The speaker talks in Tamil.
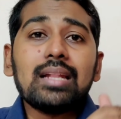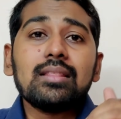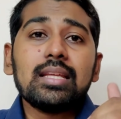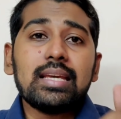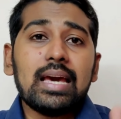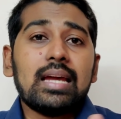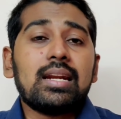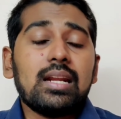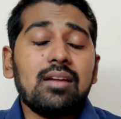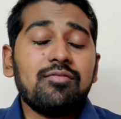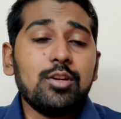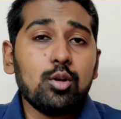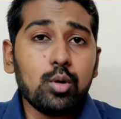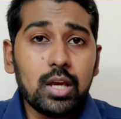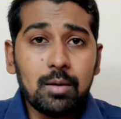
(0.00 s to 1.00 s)
அந்த
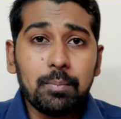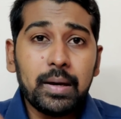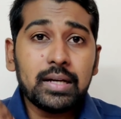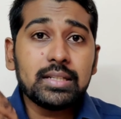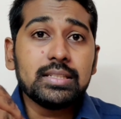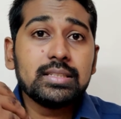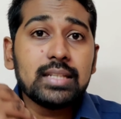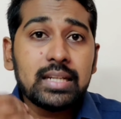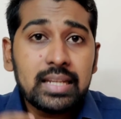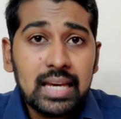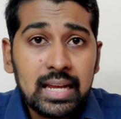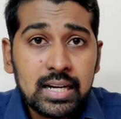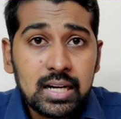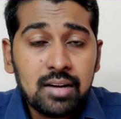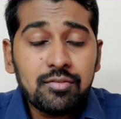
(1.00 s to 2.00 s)
ஏர்கிராஃப்டினுடைய பாகிஸ்தான்
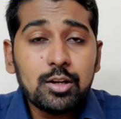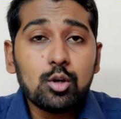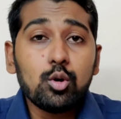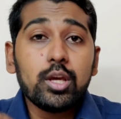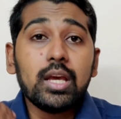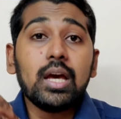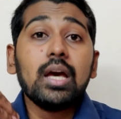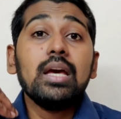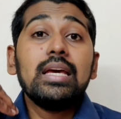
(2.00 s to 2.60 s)
ஏர்கிராஃப்டினுடைய